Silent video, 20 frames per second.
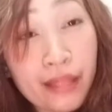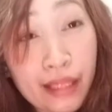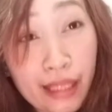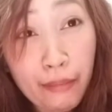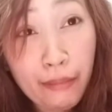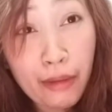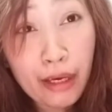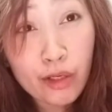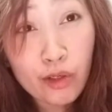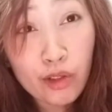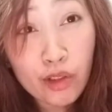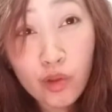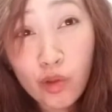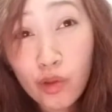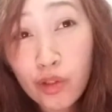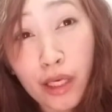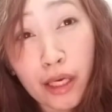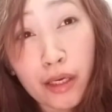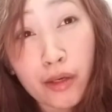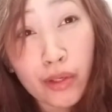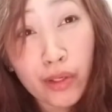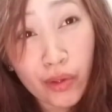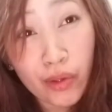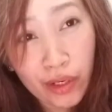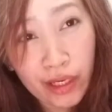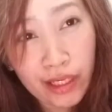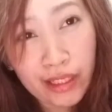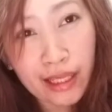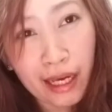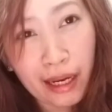na may gusto sa'yo
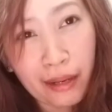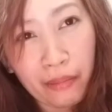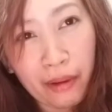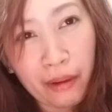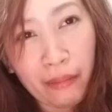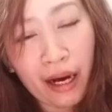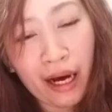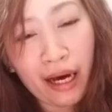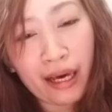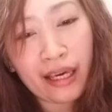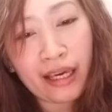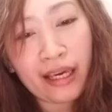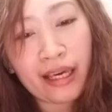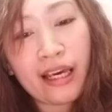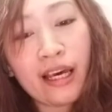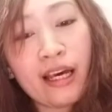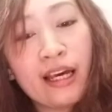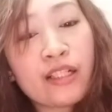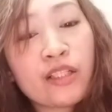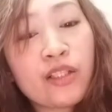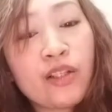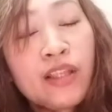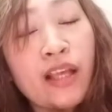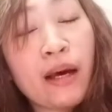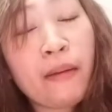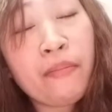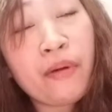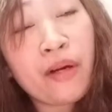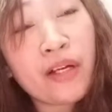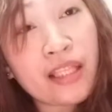yung isang babae. So,
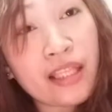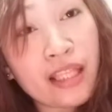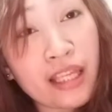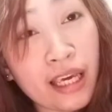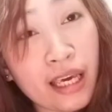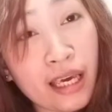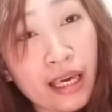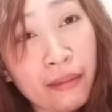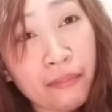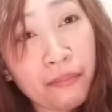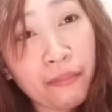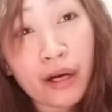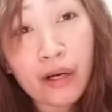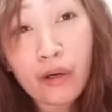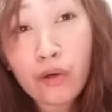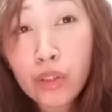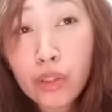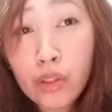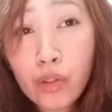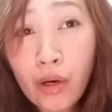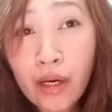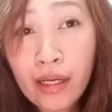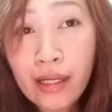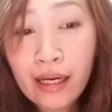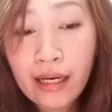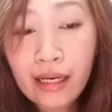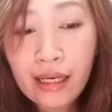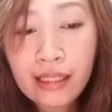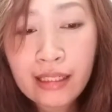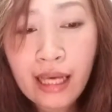number three, pag gusto ka
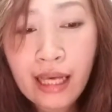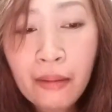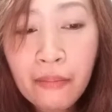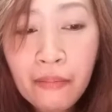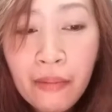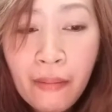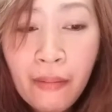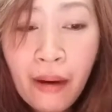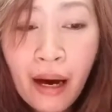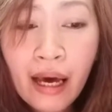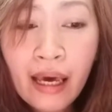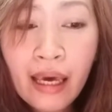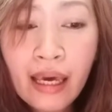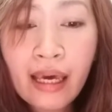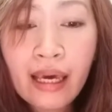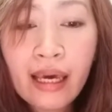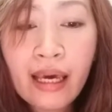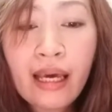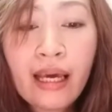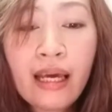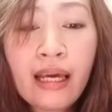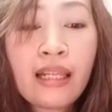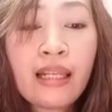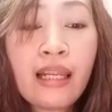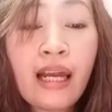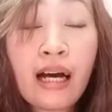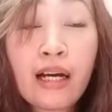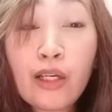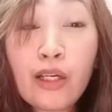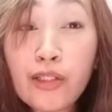ng isang babae,
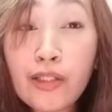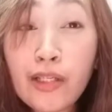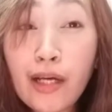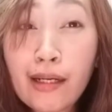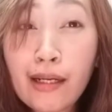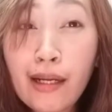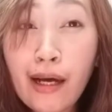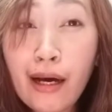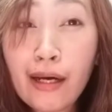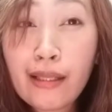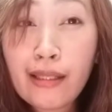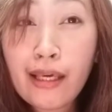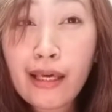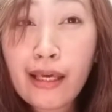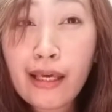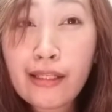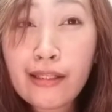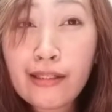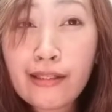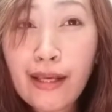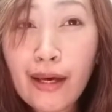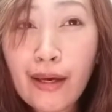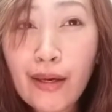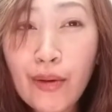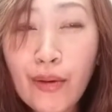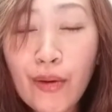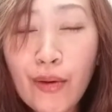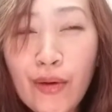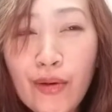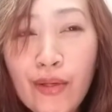lagi siyang nakatingin
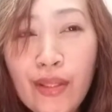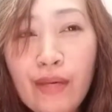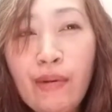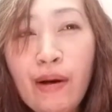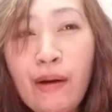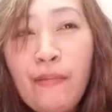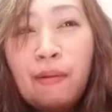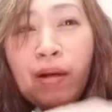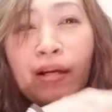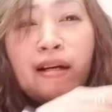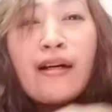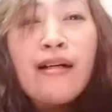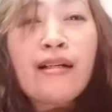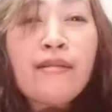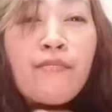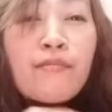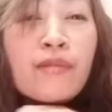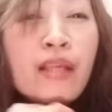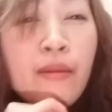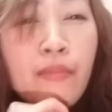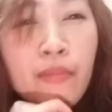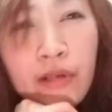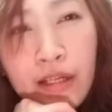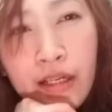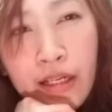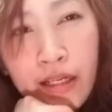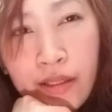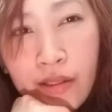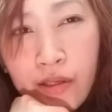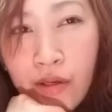sa'yo. ba diba? Pagka tipong
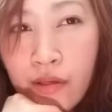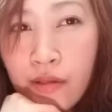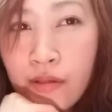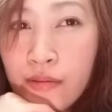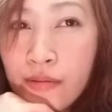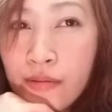ganito.